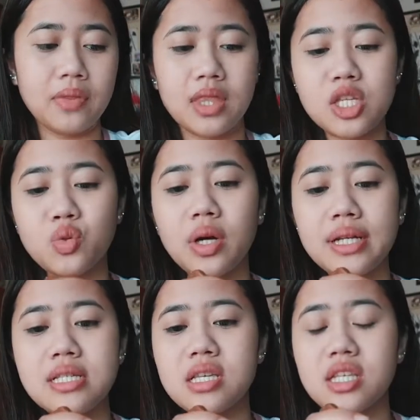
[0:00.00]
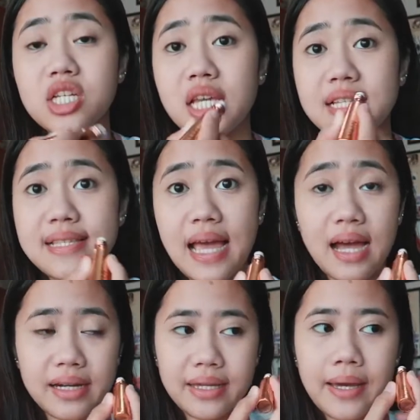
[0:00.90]
This one is in the shade
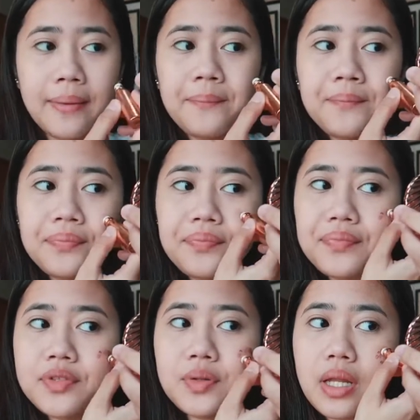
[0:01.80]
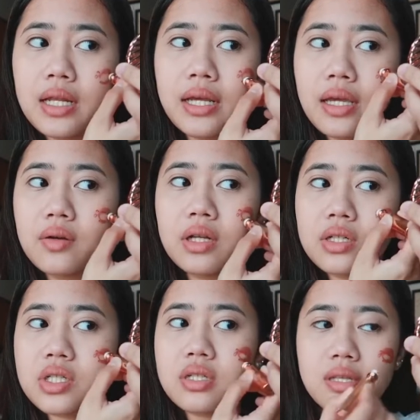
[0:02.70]
Sangria. So, lalagay ko
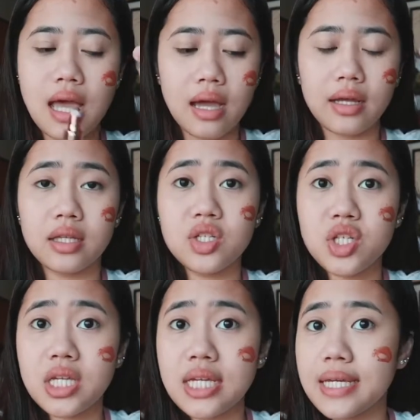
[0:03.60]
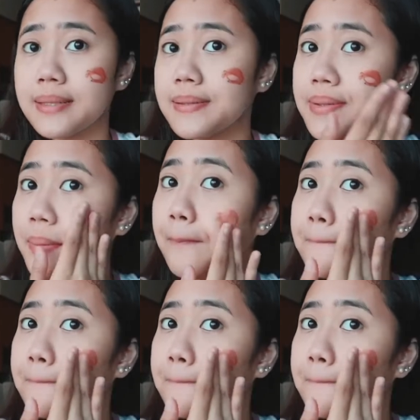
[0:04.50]
lang siya sa aking cheeks.